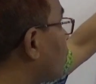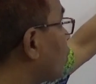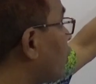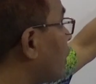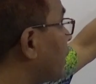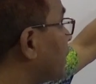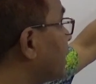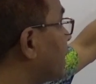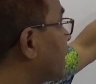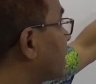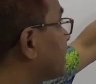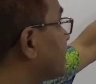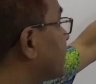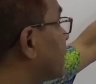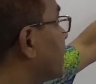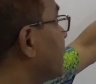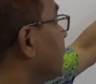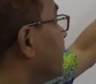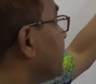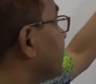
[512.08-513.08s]
অন্যায় দেয়া আছে
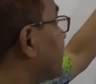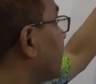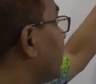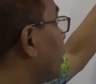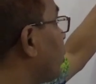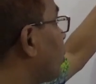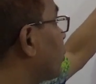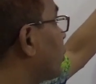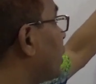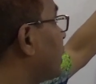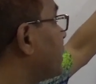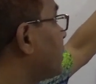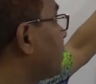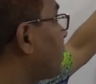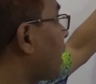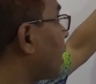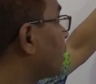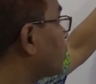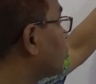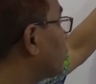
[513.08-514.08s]
তাহলে এই অন্যায়টি
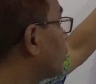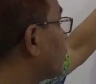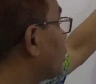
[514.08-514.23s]
ফাংশন